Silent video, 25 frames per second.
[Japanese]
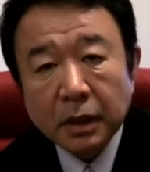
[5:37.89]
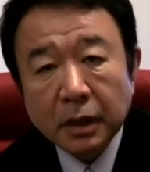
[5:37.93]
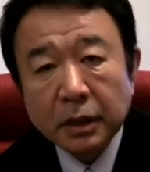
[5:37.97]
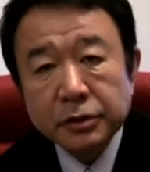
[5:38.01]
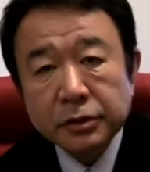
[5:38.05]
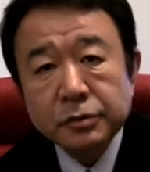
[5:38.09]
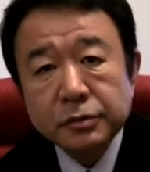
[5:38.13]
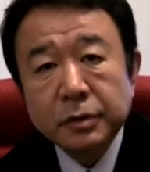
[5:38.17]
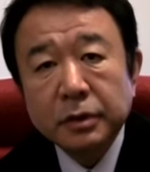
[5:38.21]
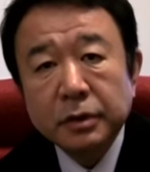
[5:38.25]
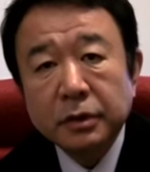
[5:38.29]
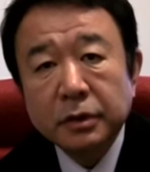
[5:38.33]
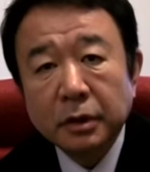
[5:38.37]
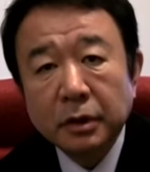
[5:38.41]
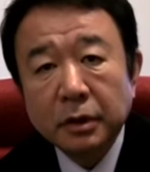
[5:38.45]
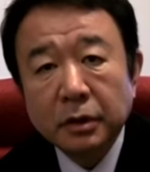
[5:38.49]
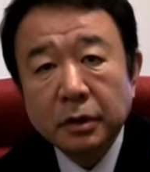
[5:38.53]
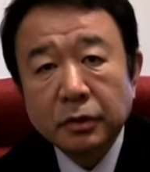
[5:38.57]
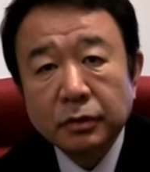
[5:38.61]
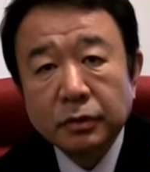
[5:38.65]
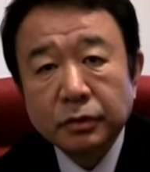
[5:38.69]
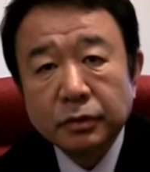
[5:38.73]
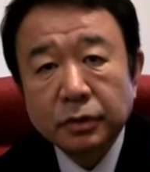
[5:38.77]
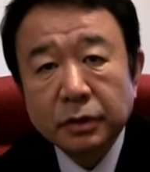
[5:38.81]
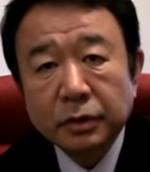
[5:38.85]
初めて
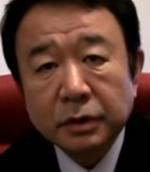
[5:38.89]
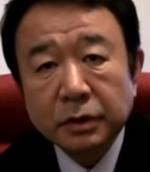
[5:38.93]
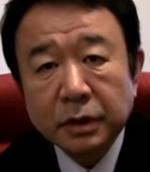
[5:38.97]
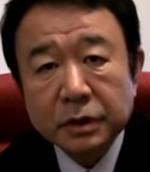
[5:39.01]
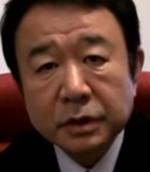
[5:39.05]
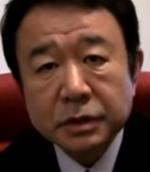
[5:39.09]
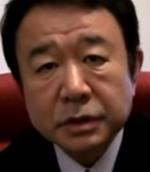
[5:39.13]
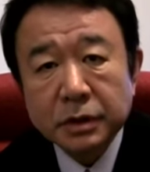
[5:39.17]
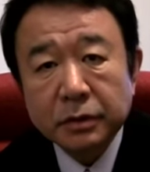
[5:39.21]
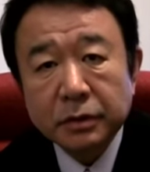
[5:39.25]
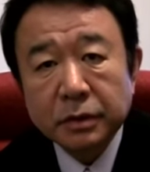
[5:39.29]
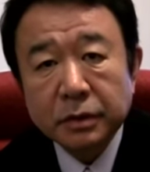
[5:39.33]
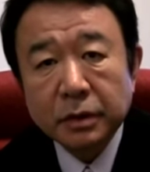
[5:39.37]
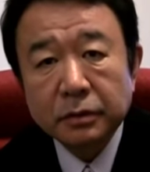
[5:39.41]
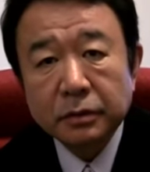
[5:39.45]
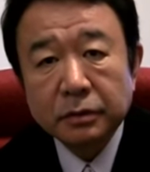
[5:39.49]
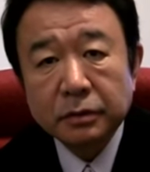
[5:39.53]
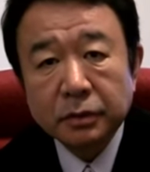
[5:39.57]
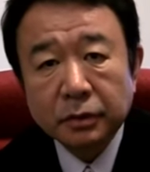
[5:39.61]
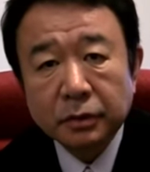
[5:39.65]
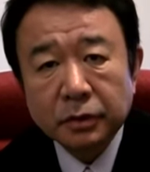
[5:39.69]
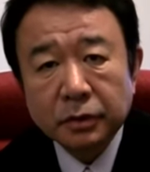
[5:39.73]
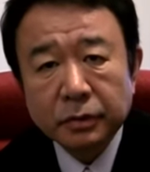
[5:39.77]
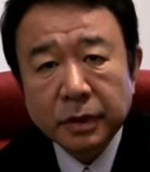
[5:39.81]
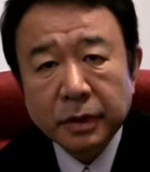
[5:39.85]
本当に立ち直れるっ
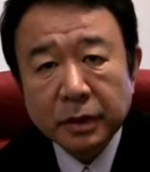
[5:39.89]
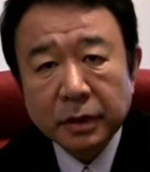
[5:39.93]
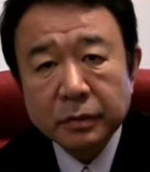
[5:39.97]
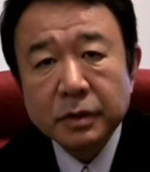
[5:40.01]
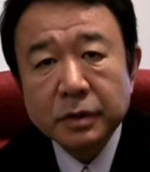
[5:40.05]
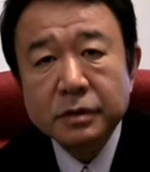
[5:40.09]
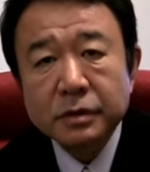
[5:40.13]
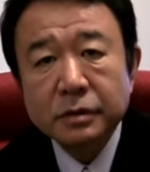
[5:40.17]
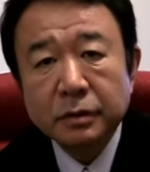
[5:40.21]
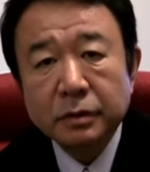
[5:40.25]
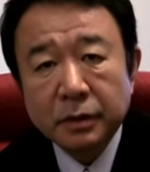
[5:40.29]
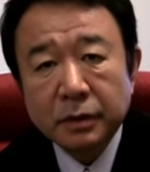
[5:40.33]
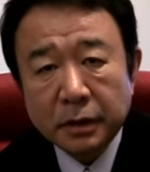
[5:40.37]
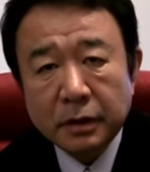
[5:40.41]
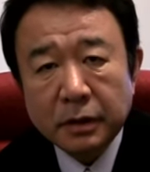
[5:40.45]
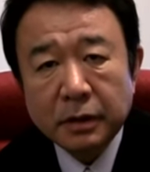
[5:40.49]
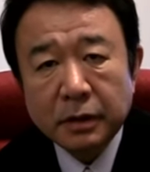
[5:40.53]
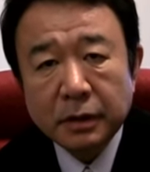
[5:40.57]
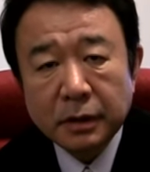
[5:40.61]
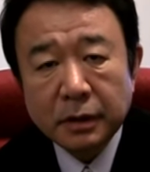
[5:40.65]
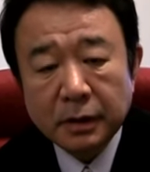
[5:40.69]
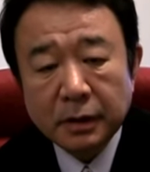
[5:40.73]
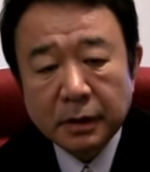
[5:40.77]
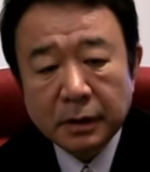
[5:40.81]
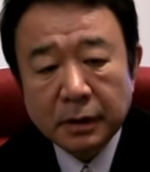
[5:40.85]
てこともありますよ
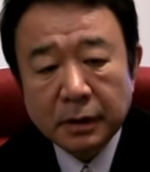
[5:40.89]
ね。